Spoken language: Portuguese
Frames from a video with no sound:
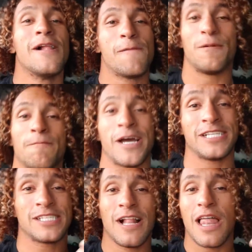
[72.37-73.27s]
Pô, então,
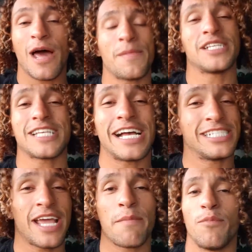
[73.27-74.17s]
mas a
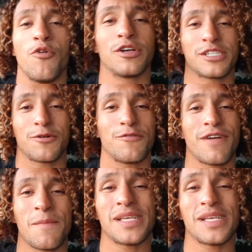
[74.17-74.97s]
mensagem é boa, sacou, velho?